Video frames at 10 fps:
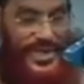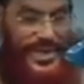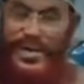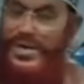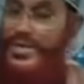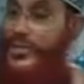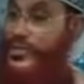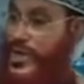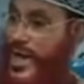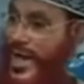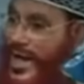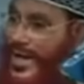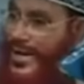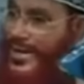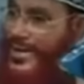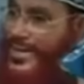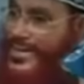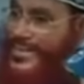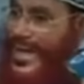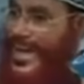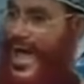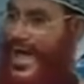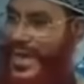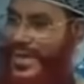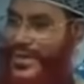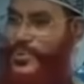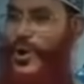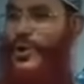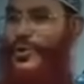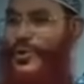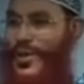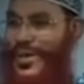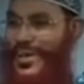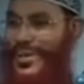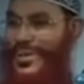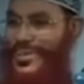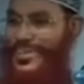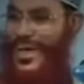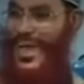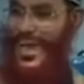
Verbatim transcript: লেমাই একশা যারা আল্লাহকে ভয় করে যারা